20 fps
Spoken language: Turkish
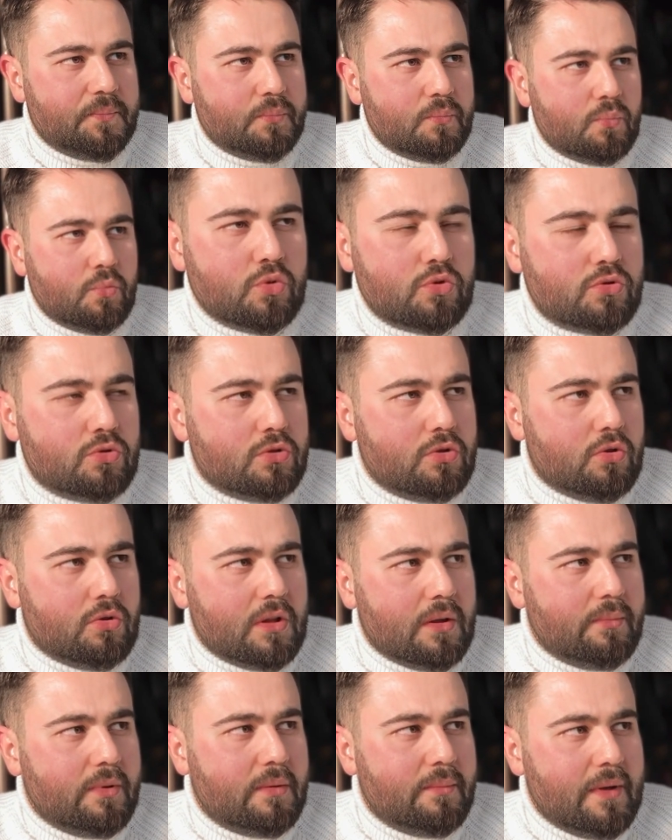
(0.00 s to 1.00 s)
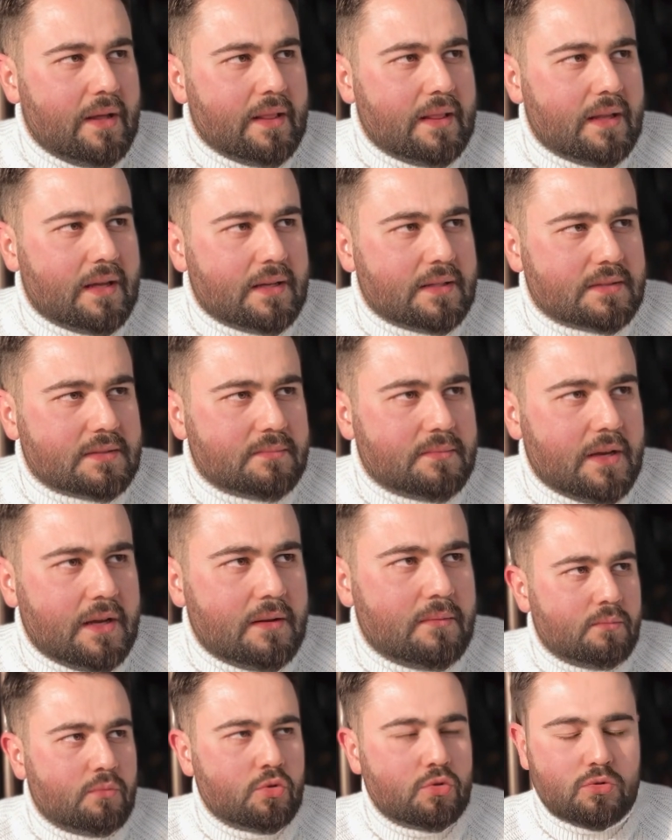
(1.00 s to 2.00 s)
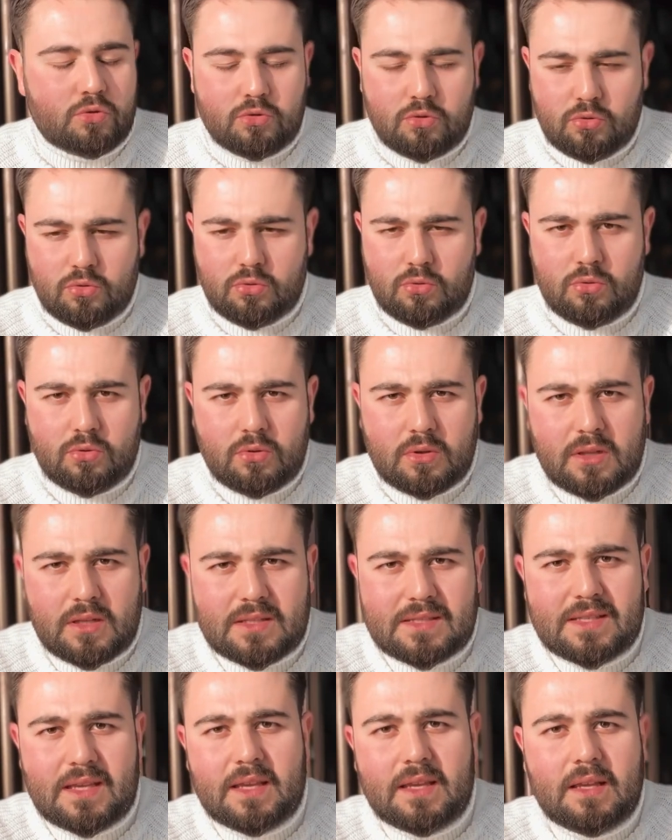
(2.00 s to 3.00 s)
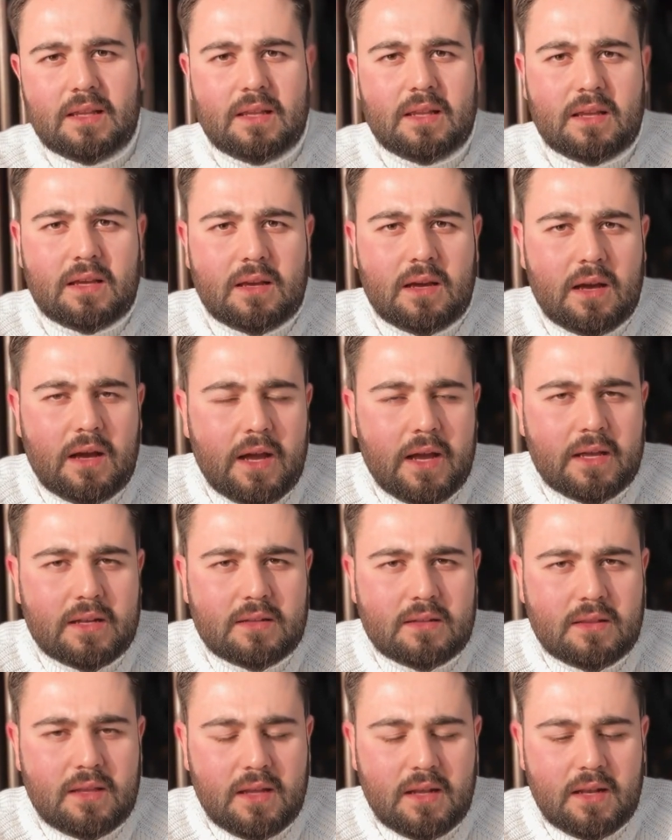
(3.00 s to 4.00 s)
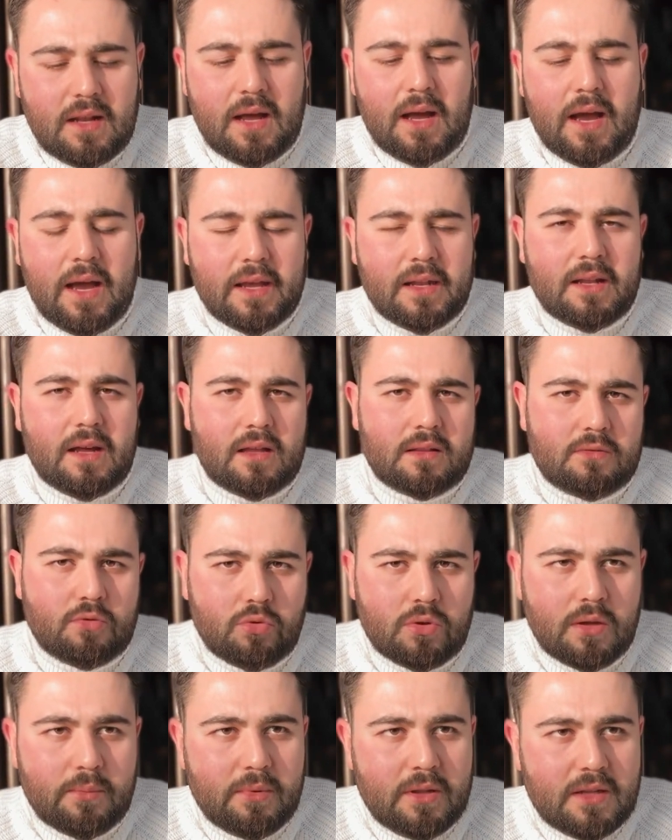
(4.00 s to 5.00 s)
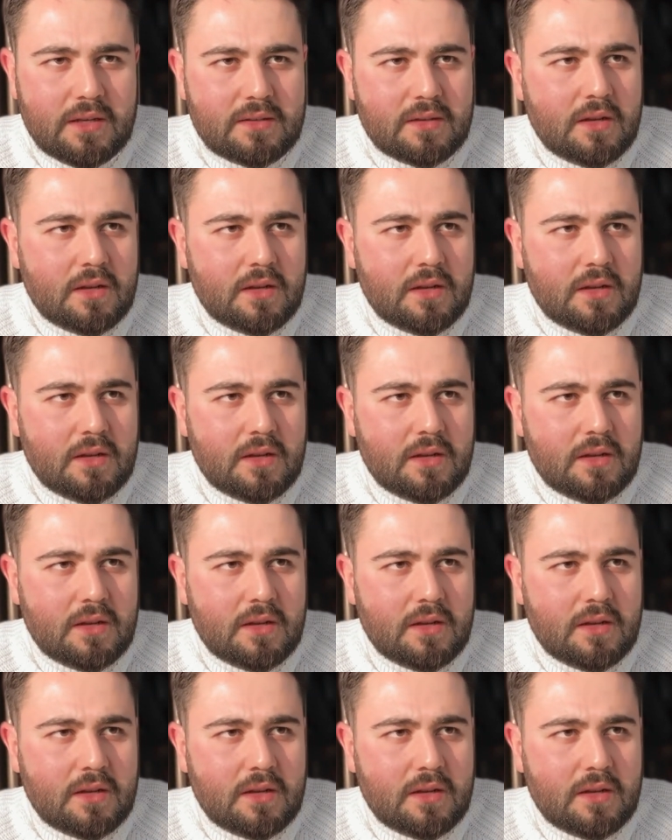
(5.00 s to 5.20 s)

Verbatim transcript: mutlu da olabilmen lazım. Yani mutlulukla zenginlik ayrı değil, aynı anda olabilir.